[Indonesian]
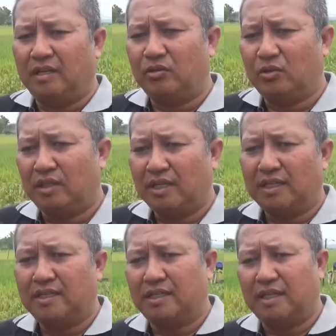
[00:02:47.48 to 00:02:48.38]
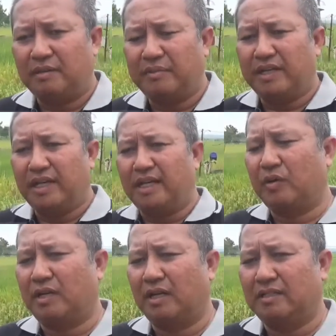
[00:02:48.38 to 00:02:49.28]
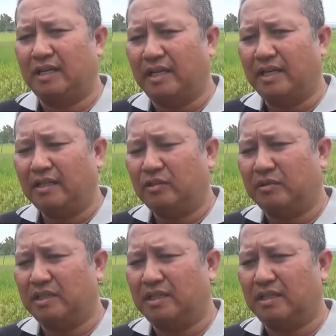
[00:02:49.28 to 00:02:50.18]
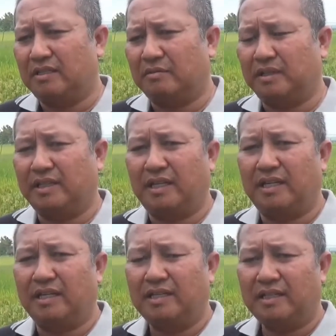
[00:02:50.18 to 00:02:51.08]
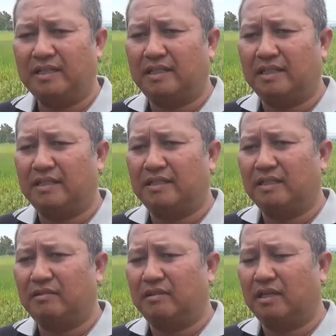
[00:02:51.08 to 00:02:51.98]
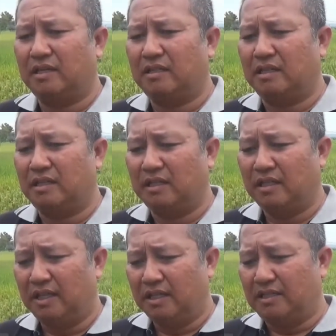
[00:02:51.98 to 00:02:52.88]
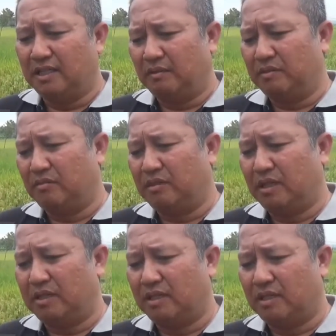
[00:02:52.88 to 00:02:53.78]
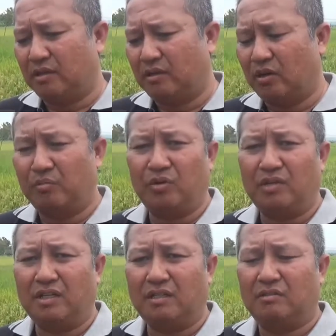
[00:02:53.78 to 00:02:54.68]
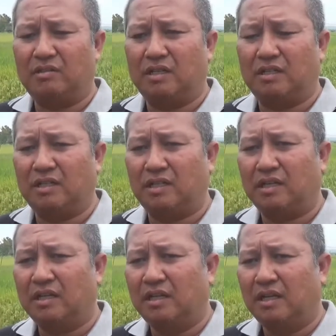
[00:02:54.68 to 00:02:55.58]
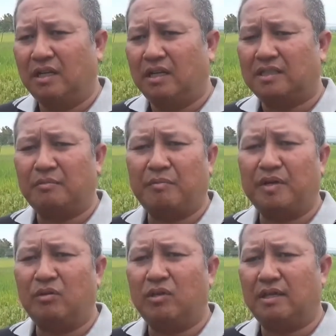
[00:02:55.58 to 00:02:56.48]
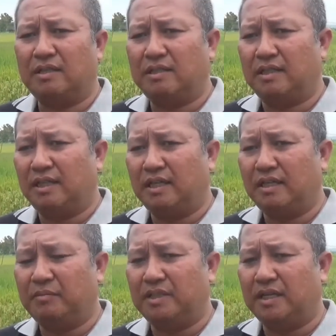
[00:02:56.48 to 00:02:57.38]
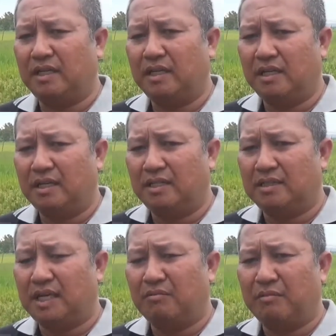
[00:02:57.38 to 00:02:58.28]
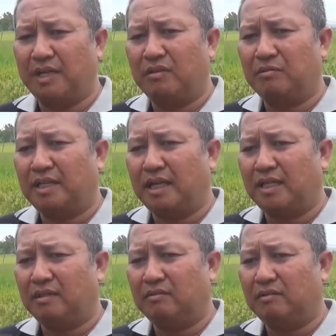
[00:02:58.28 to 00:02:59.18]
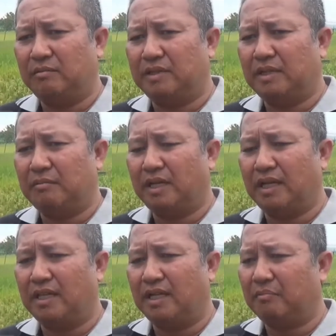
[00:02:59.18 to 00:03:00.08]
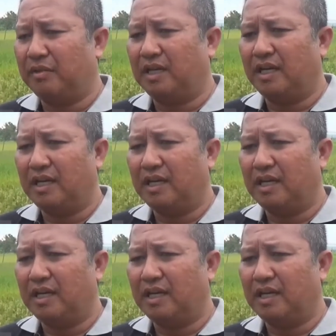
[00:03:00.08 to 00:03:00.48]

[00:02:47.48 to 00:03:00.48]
Unsurnya ada NPK organik cair, cuma di sana ada bakterinya dan di sana juga ada di dalamnya juga ada hormonnya dan juga ada asam aminonya sehingga ini bisa sangat membantu petani untuk bisa mengikat NPK